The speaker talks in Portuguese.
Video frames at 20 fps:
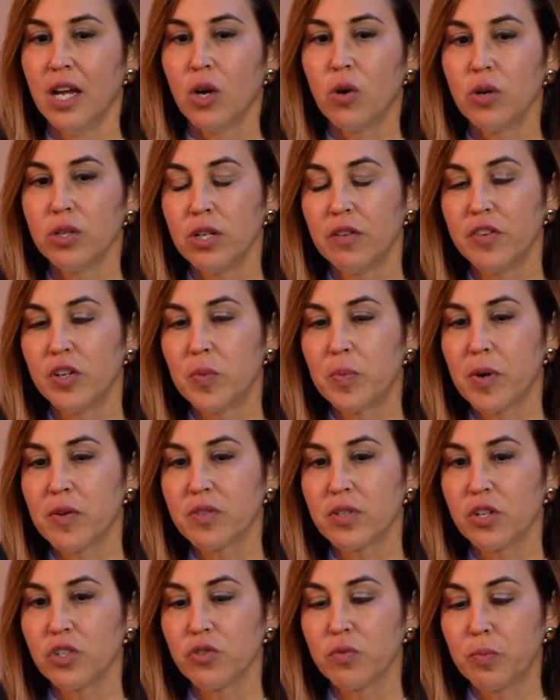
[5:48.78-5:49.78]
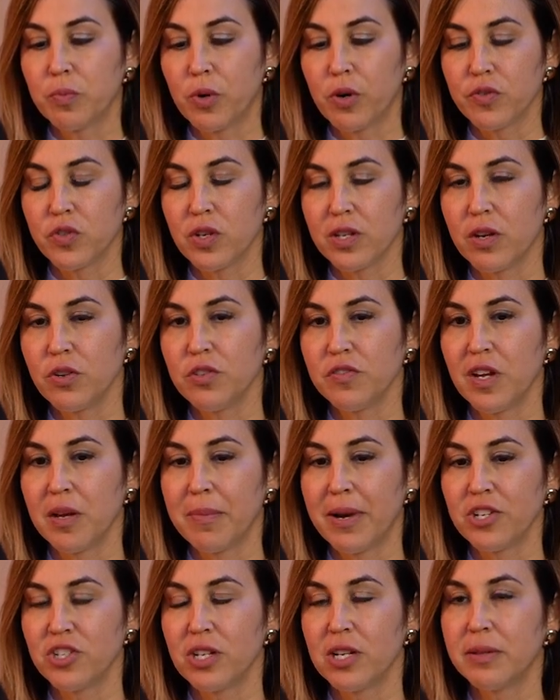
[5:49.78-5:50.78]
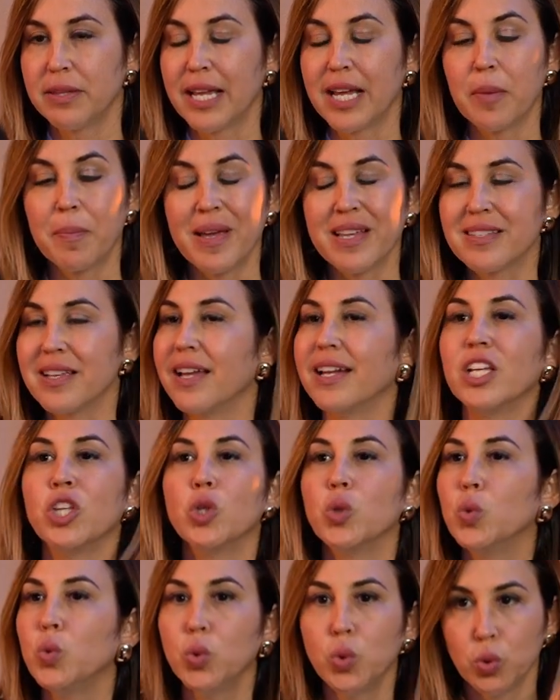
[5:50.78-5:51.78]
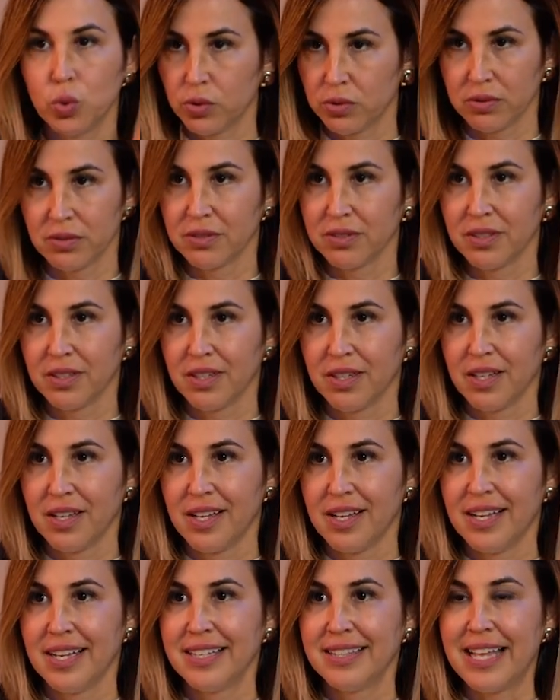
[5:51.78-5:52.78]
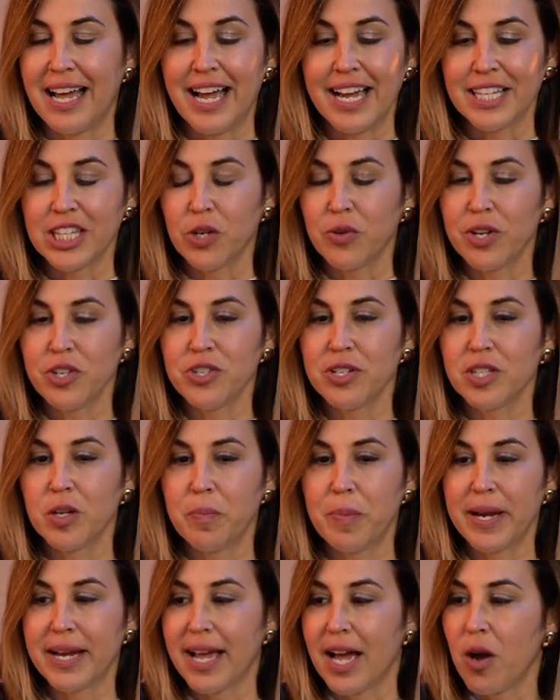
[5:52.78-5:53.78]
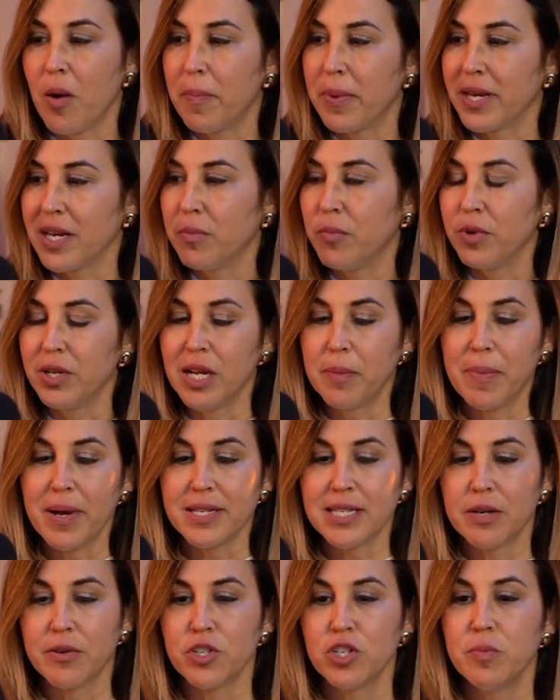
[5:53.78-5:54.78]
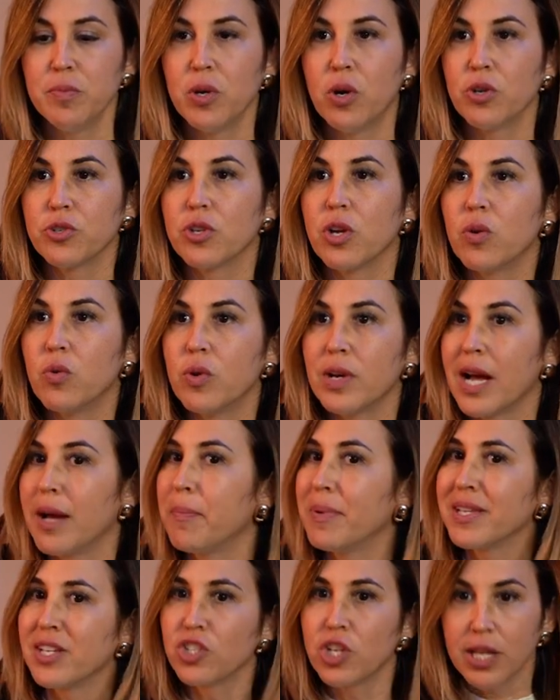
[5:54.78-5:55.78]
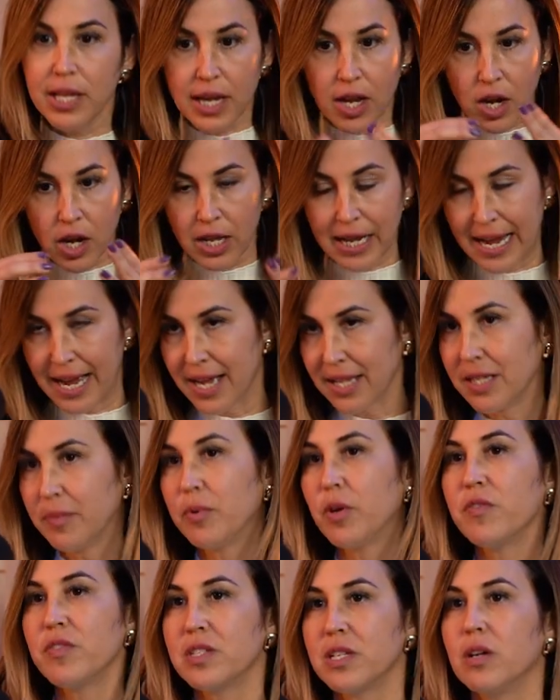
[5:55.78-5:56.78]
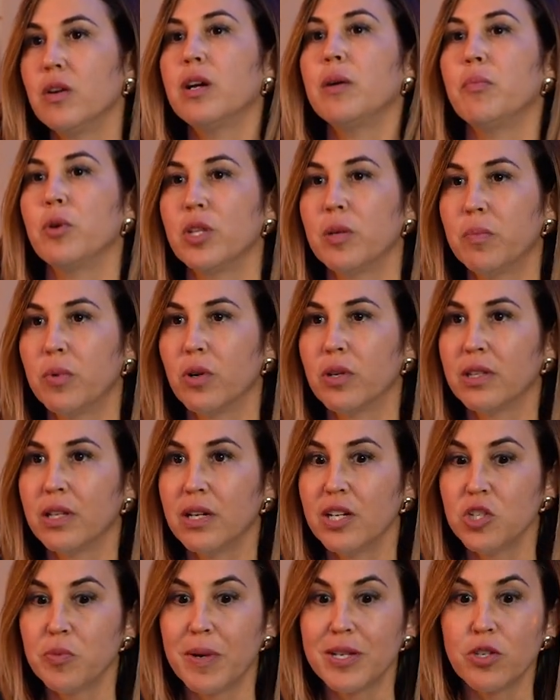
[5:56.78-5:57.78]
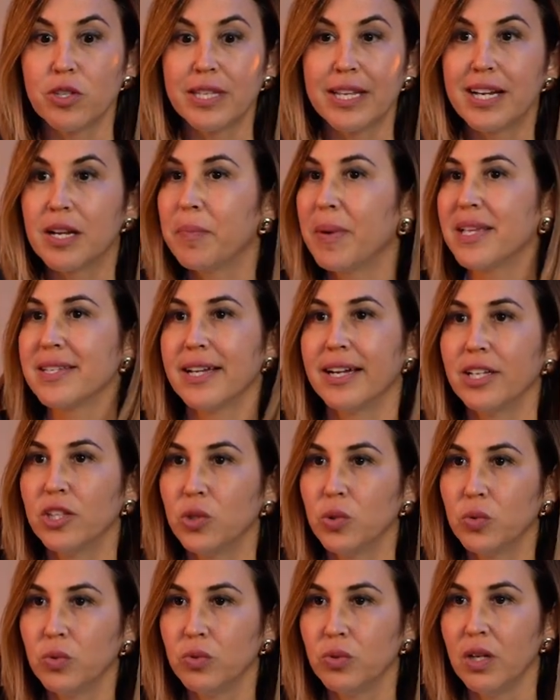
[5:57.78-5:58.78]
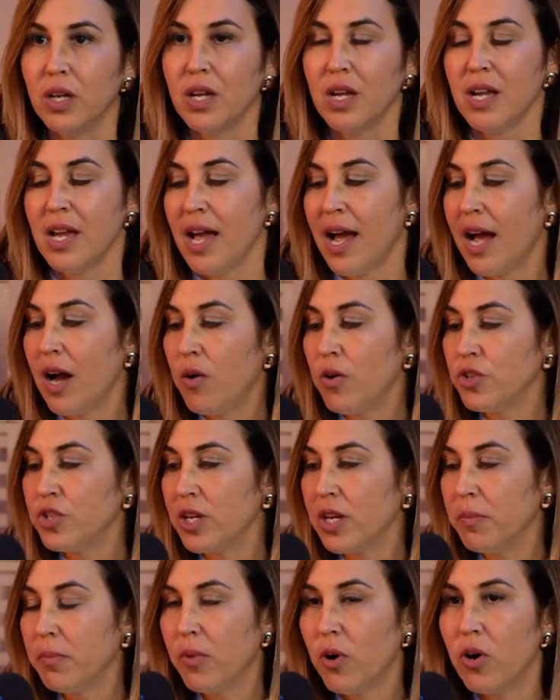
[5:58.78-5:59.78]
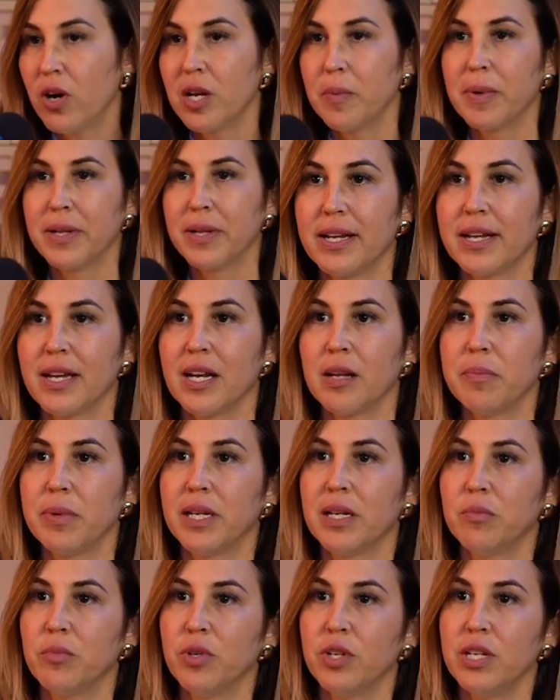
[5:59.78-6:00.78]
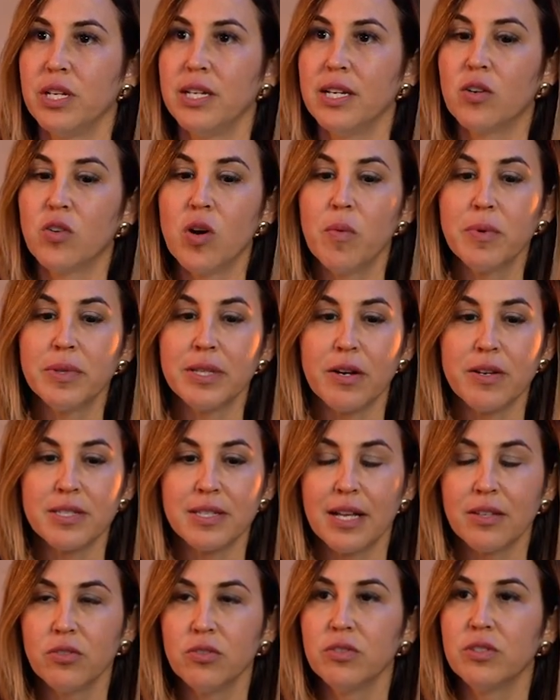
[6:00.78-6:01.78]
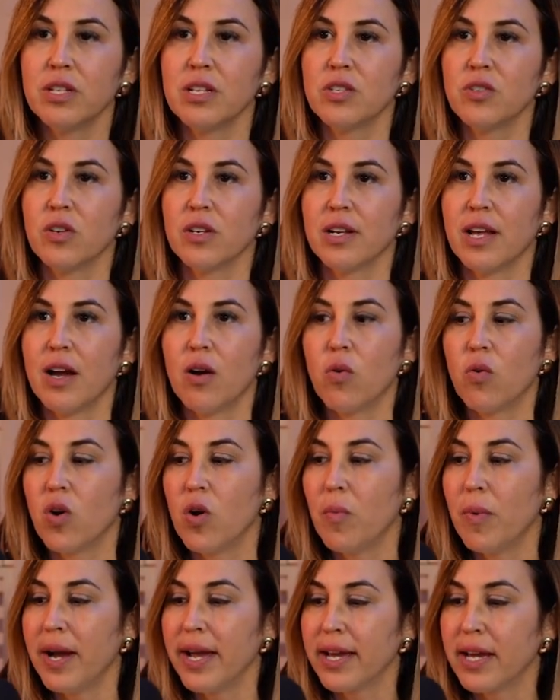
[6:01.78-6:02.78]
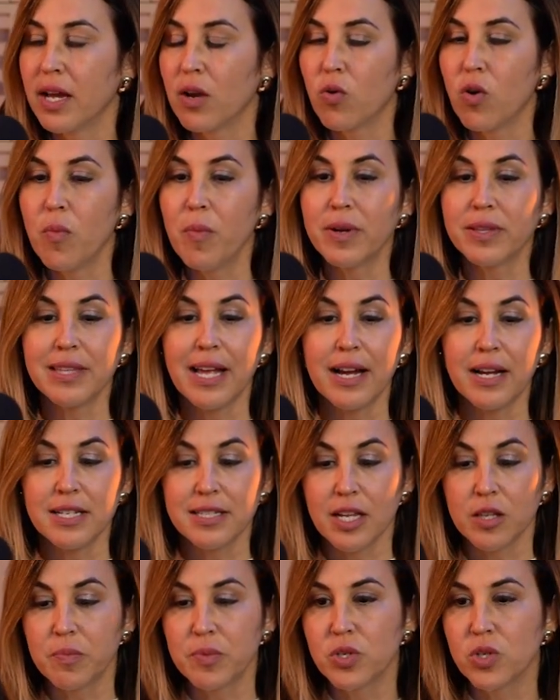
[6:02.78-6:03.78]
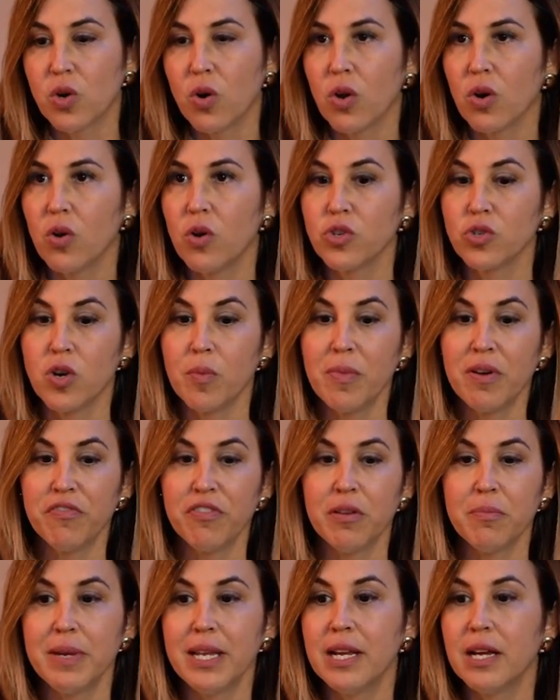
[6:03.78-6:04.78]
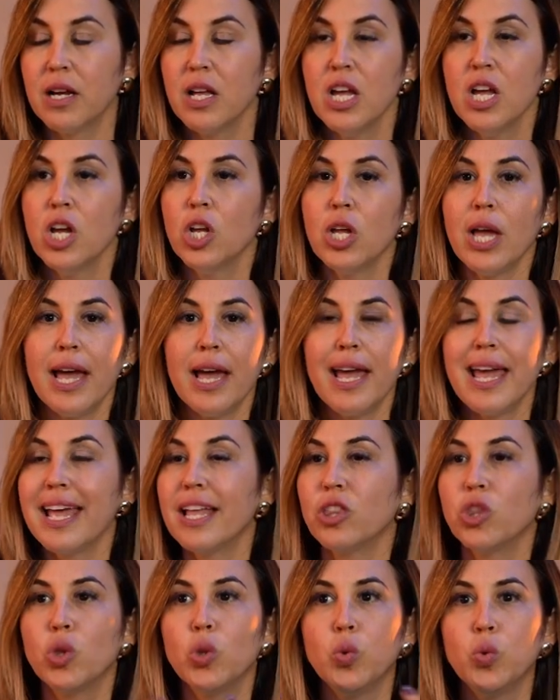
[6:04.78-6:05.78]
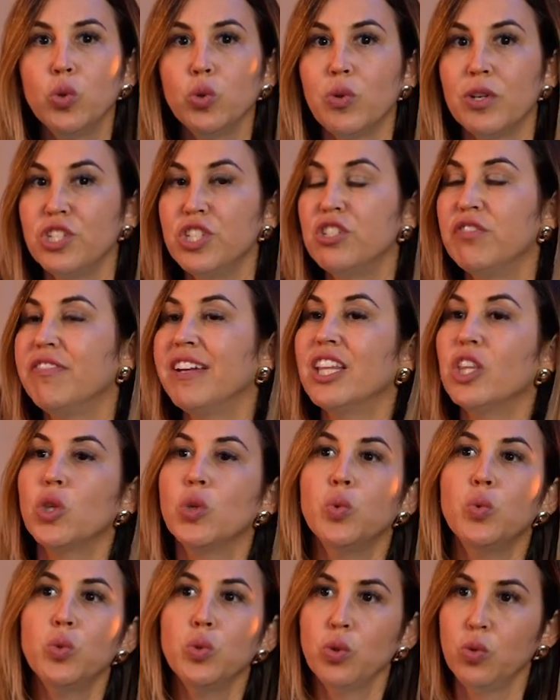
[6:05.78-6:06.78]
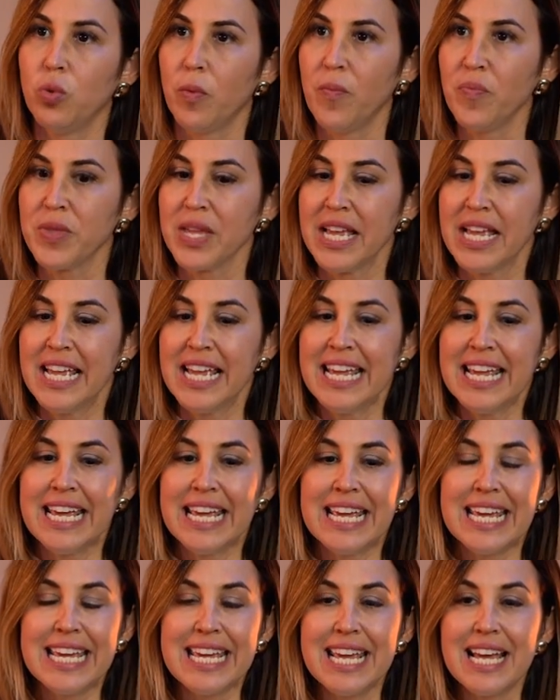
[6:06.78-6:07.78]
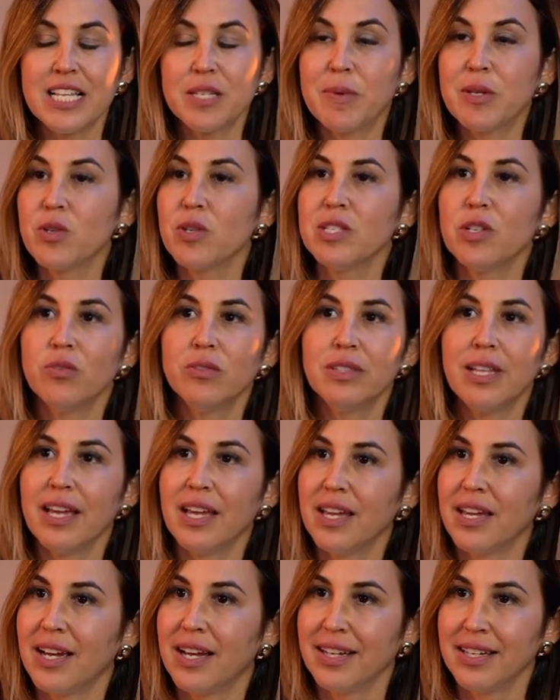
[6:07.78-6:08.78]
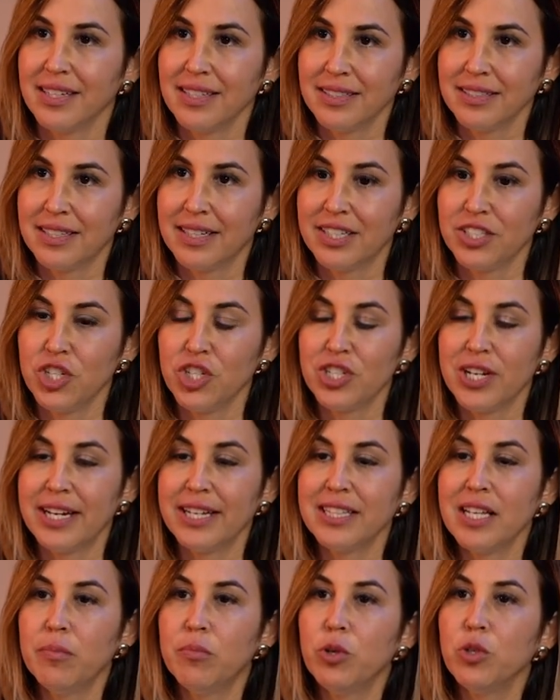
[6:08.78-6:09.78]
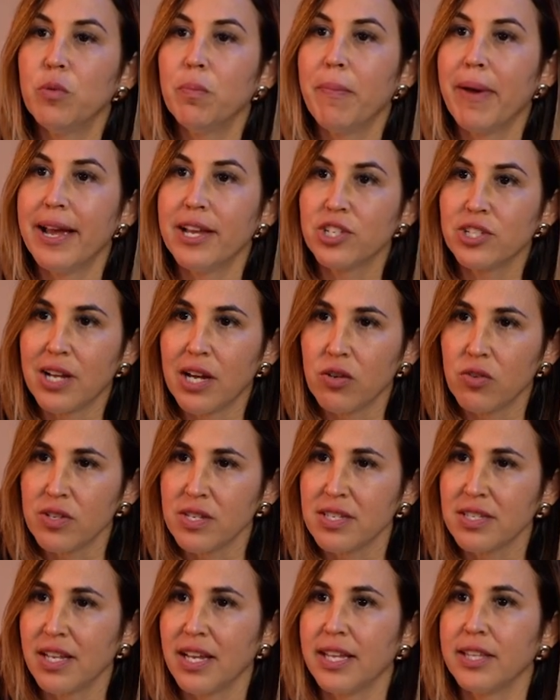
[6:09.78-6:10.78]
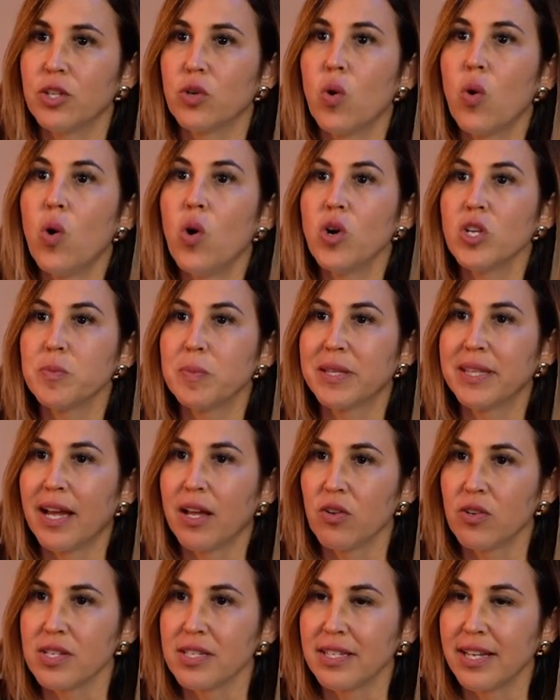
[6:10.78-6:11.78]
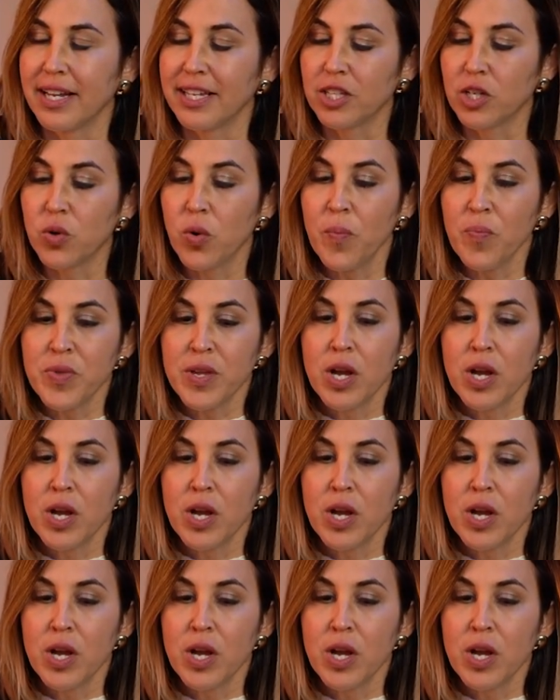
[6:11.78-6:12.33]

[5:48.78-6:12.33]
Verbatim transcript: Quando eu vi que o profissional de, enfermagem ele tem que pensar em tudo, tá? Então não adianta pegar uma pneumonia, passar um antibiótico e curar, apesar de que cada profissão é muito importante, hum. mas uhum. eu teria que pensar em tudo aonde ele mora aquela pneumonia, como está o estado nutricional, como é, como está o estado psicológico, como a família é tudo, a gente vê tudo. E as pessoas não têm ainda, a gente ainda é muito médico alocêntrico, hospitalocêntrico.